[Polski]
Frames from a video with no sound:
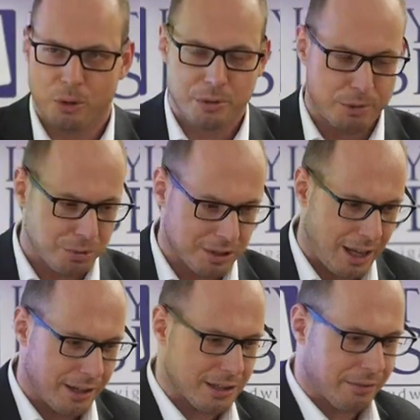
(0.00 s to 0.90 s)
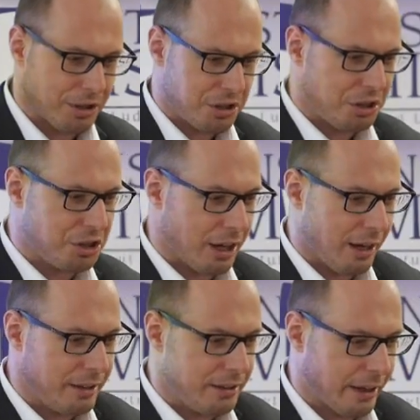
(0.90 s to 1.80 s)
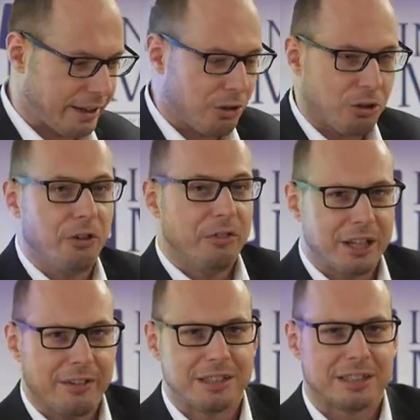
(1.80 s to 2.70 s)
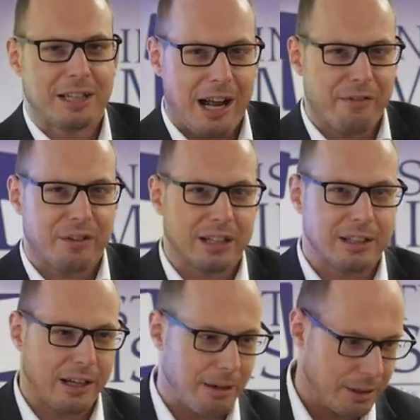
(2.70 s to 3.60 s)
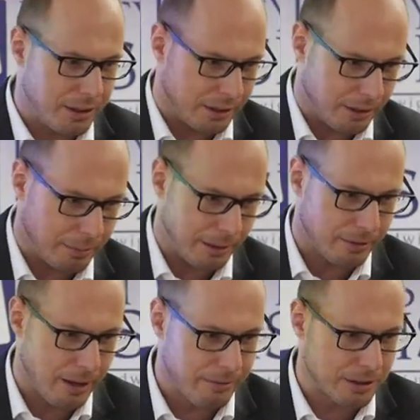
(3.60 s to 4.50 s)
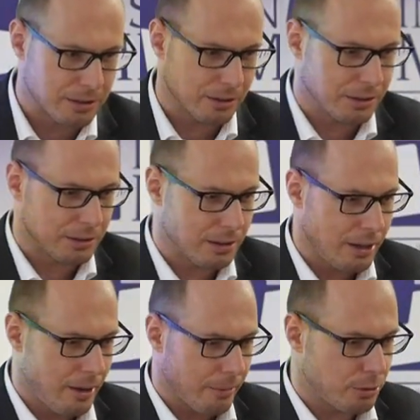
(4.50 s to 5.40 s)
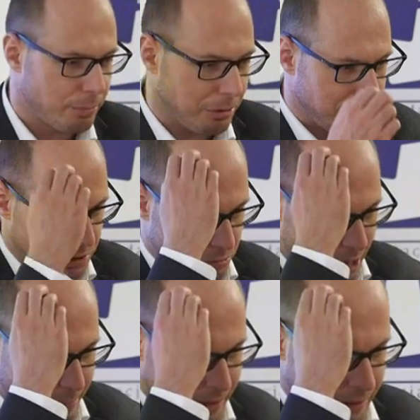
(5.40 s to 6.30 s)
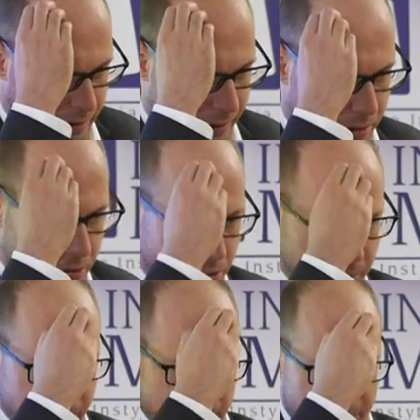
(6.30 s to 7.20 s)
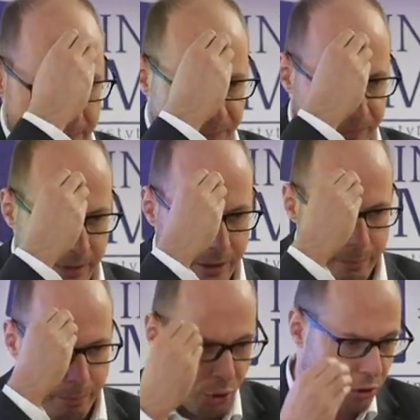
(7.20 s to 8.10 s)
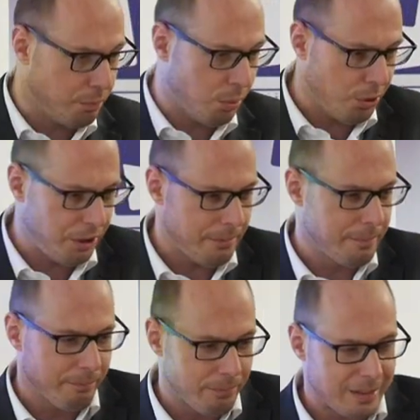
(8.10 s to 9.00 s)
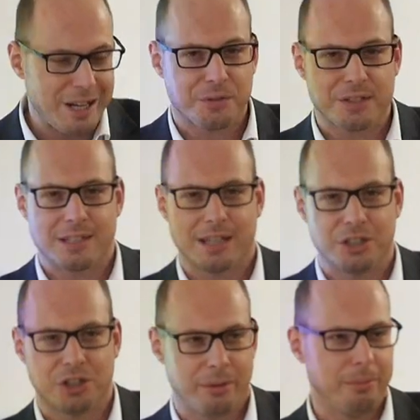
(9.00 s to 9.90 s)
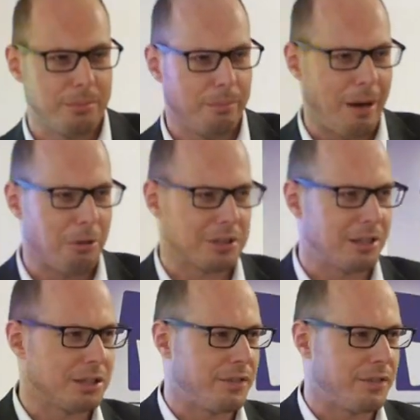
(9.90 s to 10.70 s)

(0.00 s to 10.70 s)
może być uznany za właściciela jakiegokolwiek nawet skrawka tej Ameryki. Ameryki, prawda? Więc to jest zupełnie słabe kryterium. Mm, podbój też w zasadzie mało